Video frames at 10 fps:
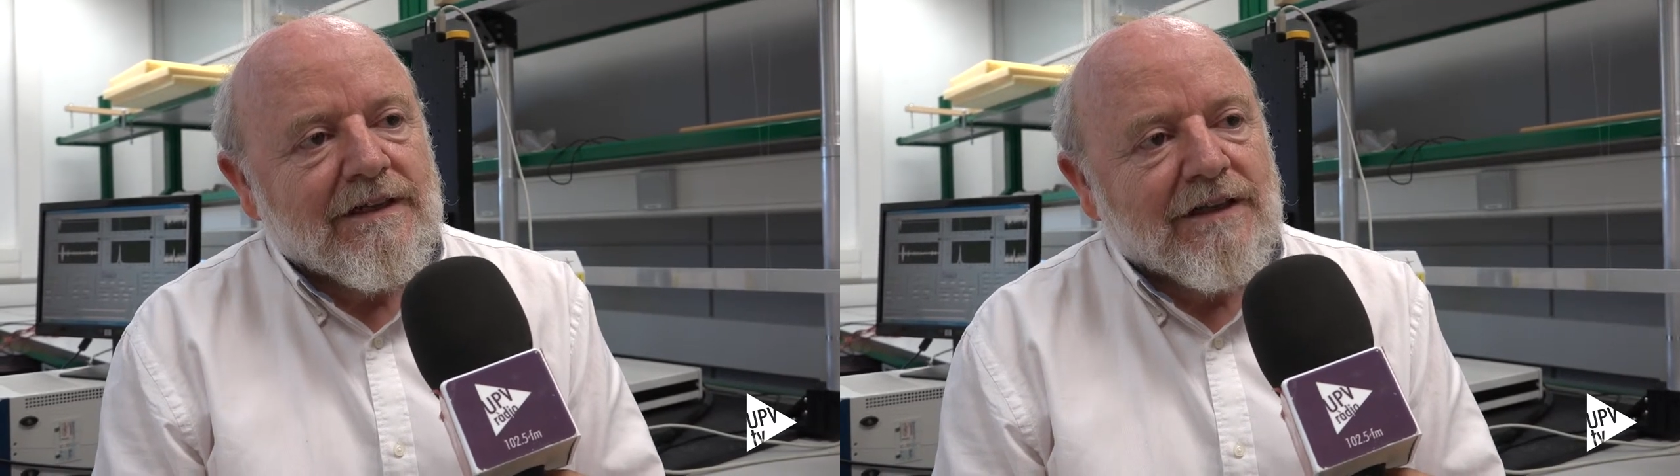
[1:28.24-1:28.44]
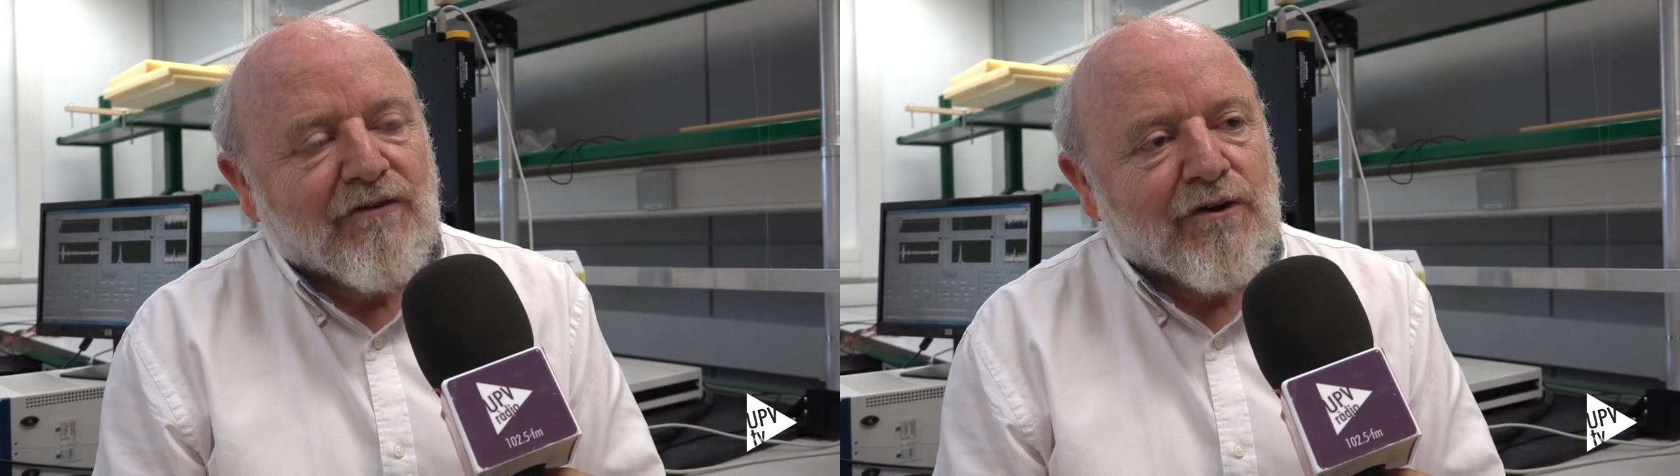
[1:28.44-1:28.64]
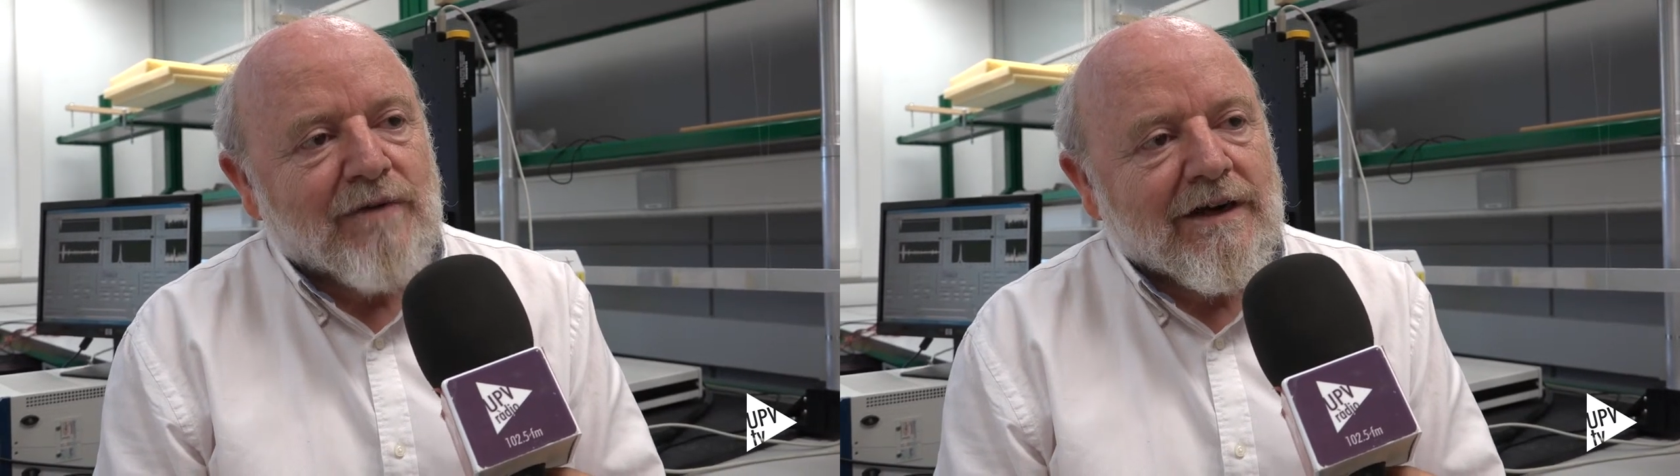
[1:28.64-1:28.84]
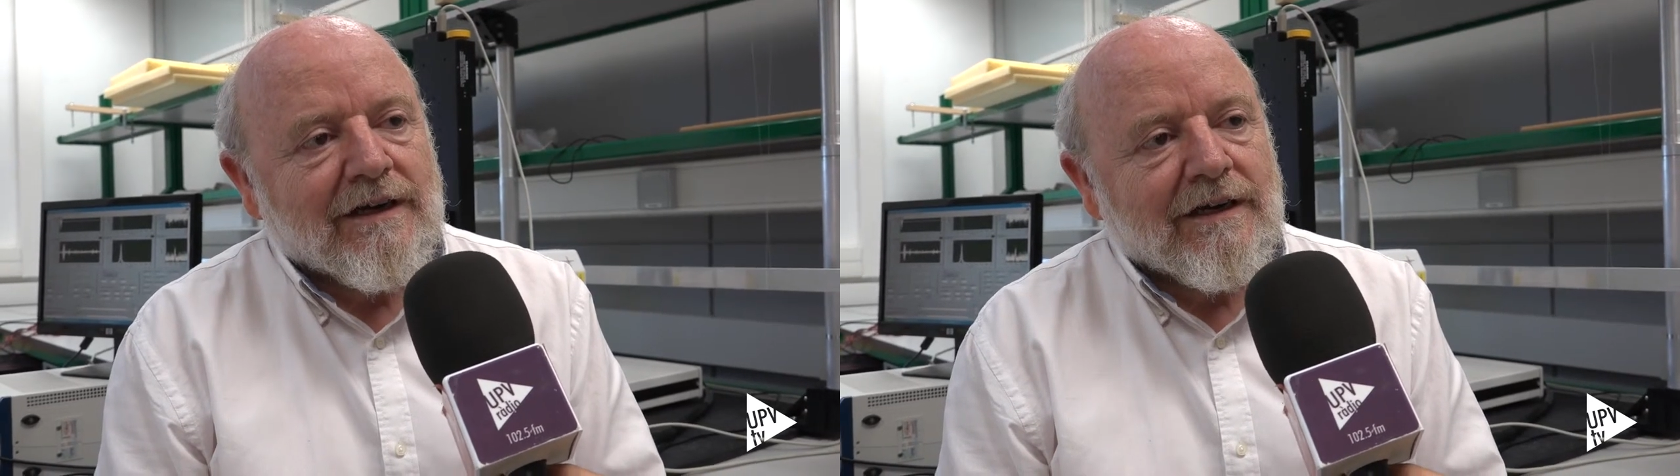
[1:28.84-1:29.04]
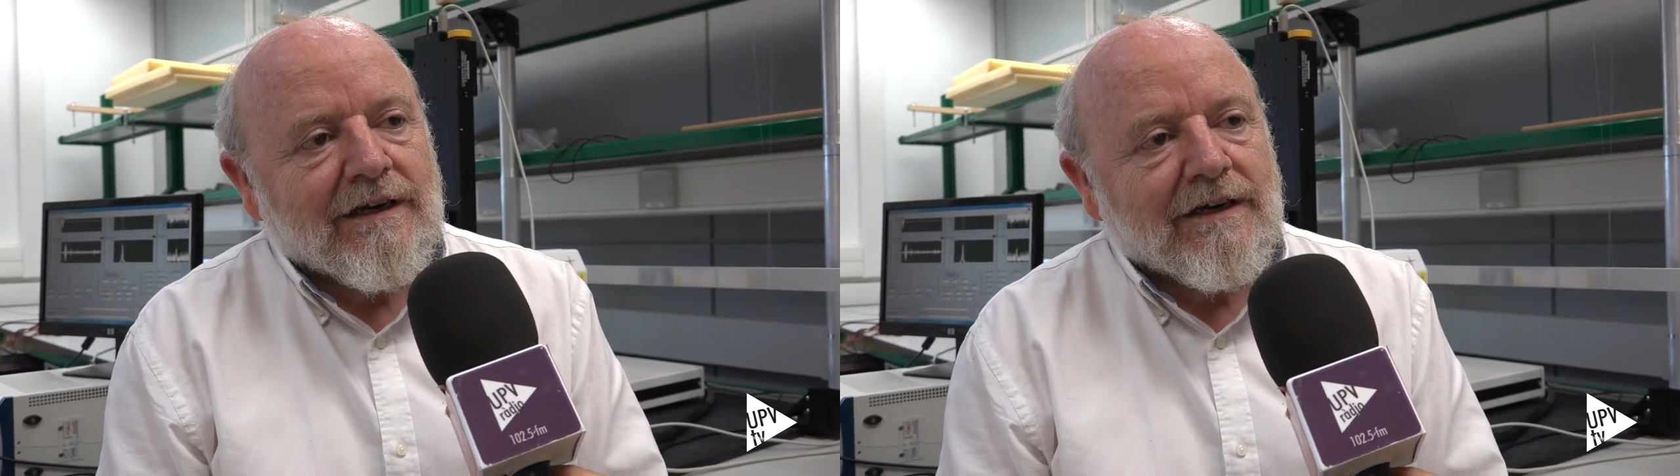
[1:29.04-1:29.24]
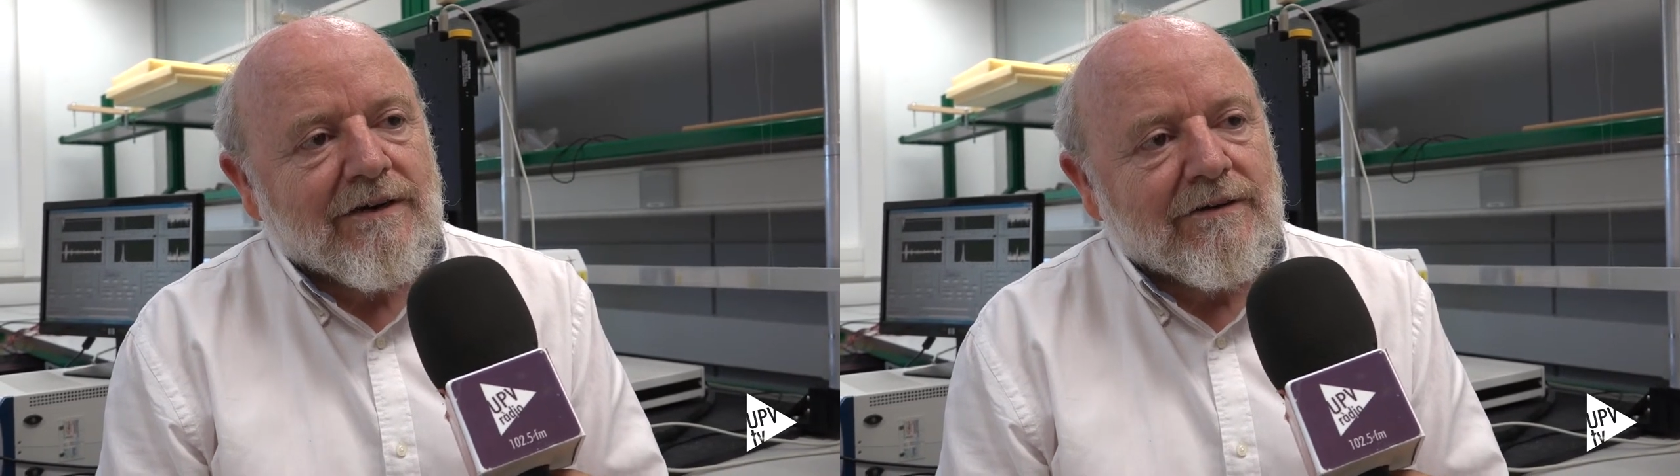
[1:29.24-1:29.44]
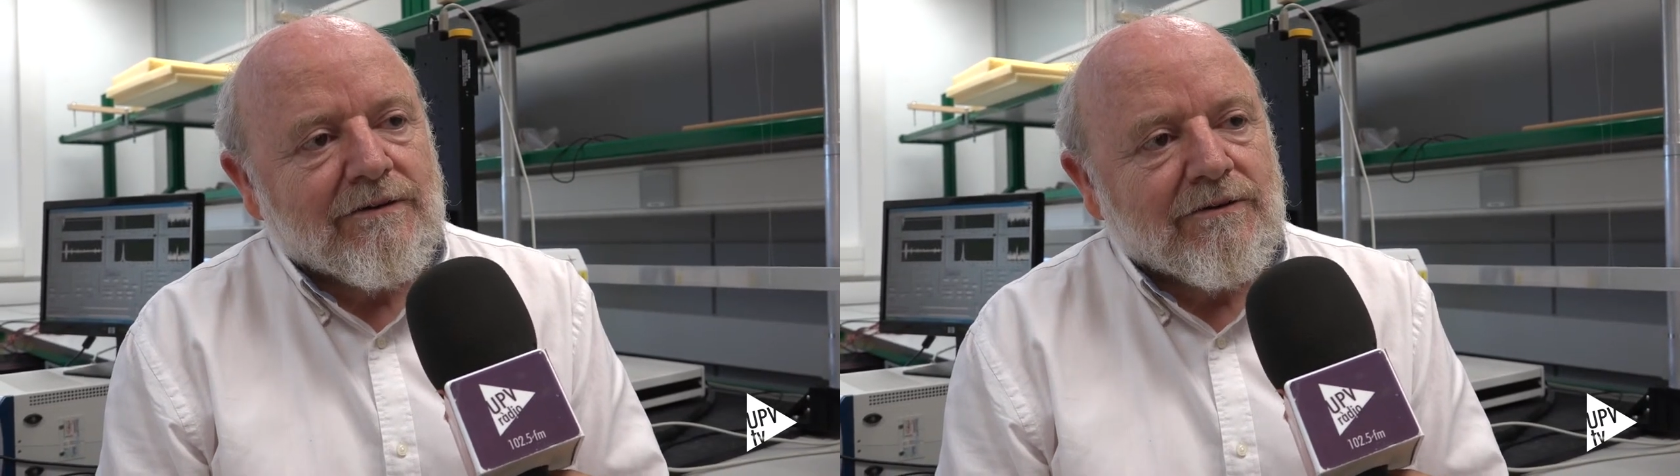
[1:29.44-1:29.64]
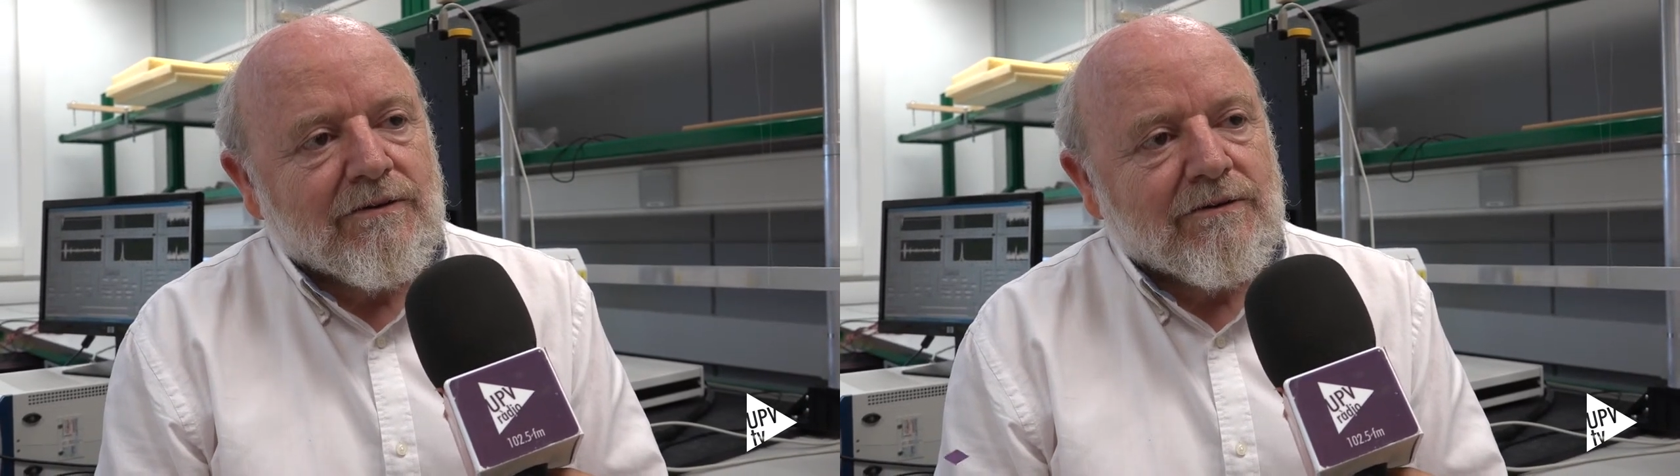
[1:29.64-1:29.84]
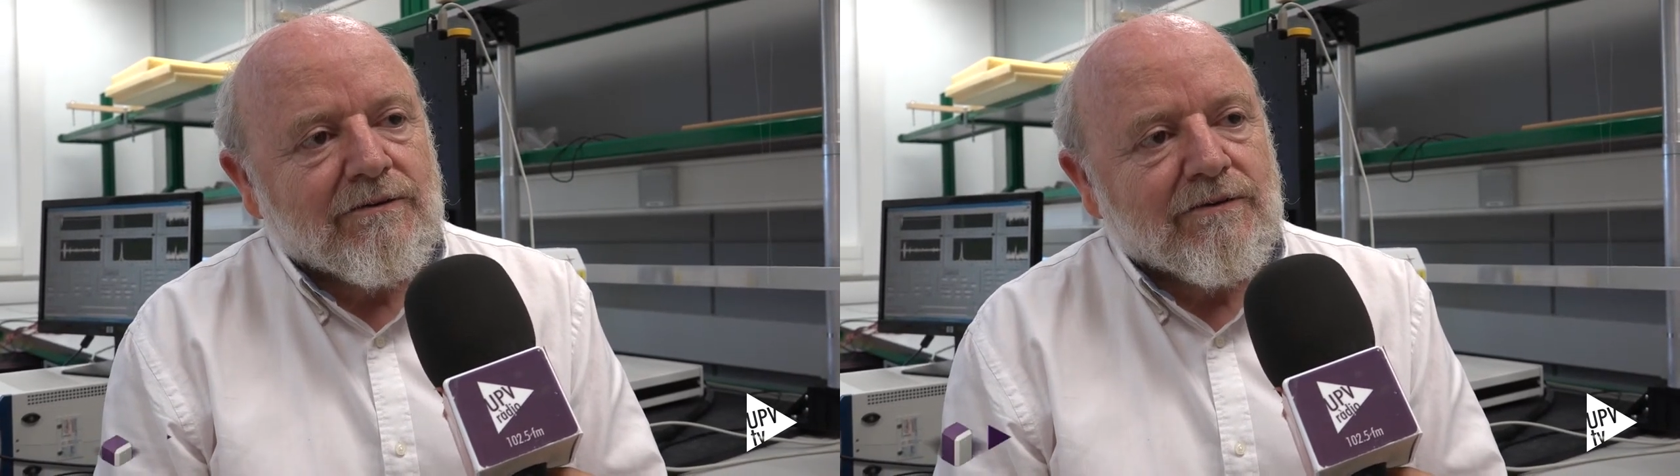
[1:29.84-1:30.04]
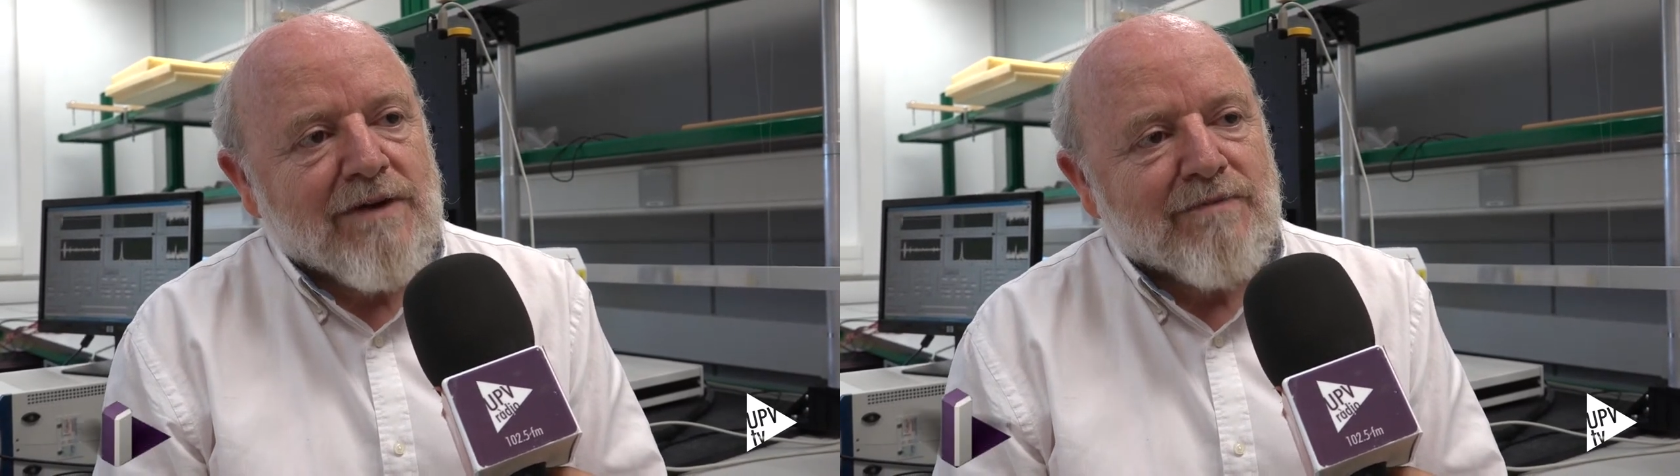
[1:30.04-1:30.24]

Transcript: De forma que una